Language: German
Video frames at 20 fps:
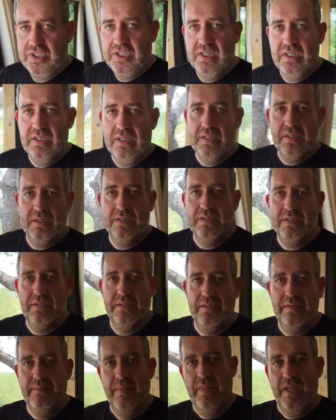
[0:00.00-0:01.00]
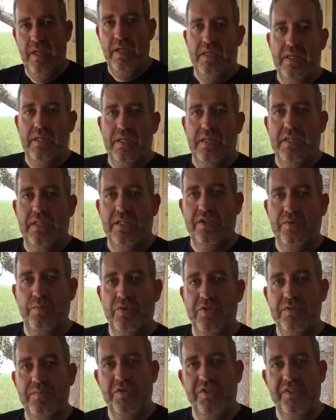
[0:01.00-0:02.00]
hier. Äh, ich
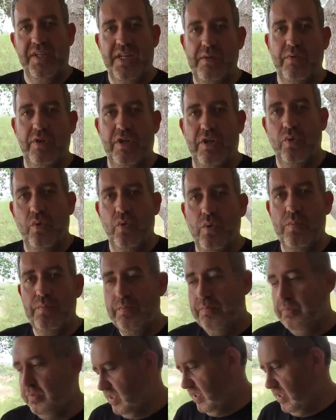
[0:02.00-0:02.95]
muss mich selber loben,